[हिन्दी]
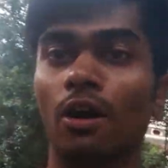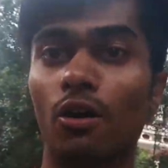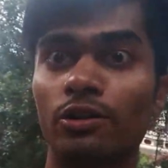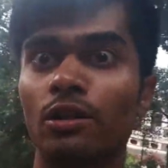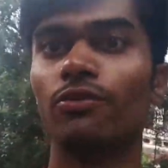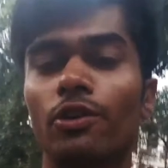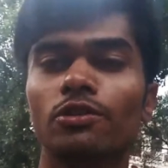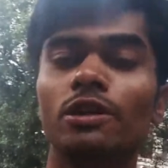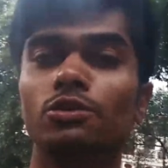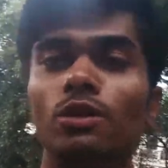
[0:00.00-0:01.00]
ओरिजिनल फोटो
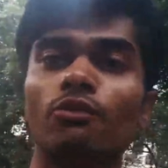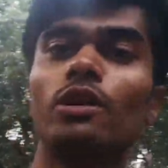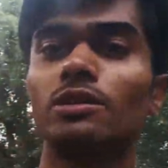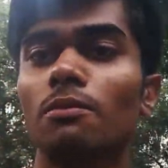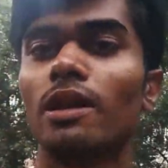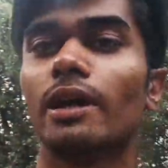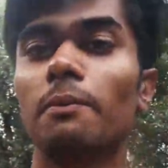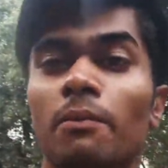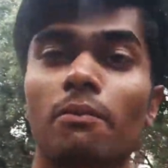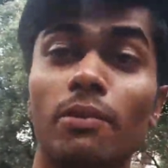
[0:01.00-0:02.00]
थे छूना वूना सब
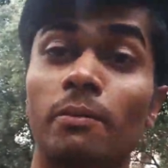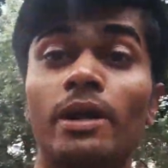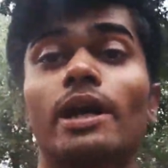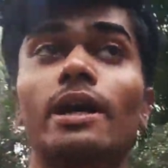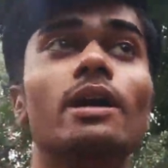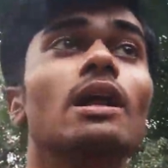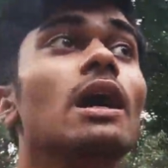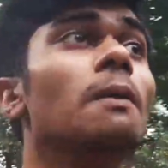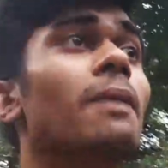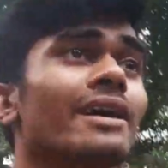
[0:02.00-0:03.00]
मतलब मना है
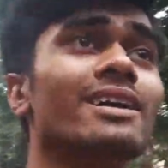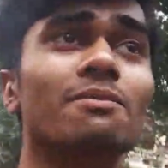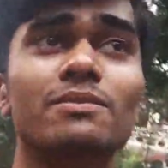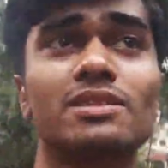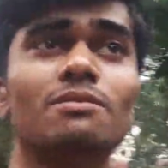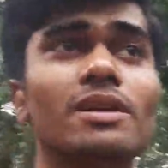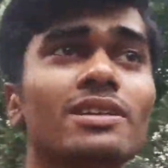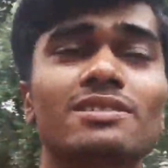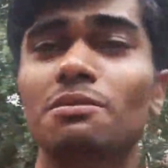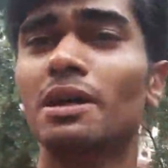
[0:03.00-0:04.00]
बाकी कम सब में
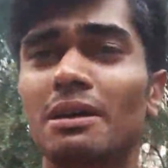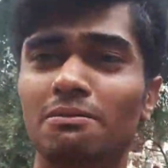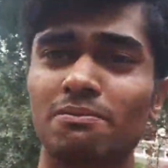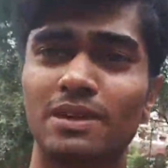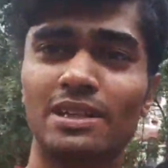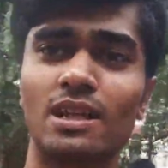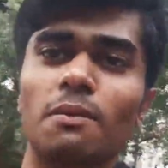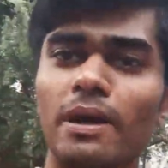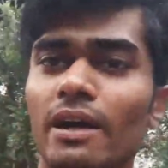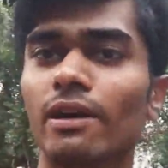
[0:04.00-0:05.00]
किसी में कहते ना
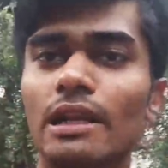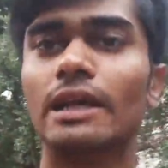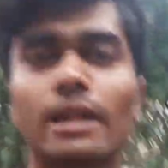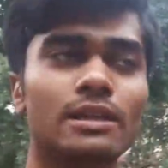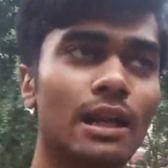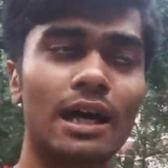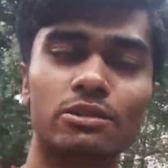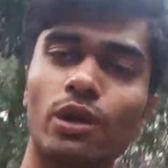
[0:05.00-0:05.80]
बैग वैग लिया नहीं था लास्ट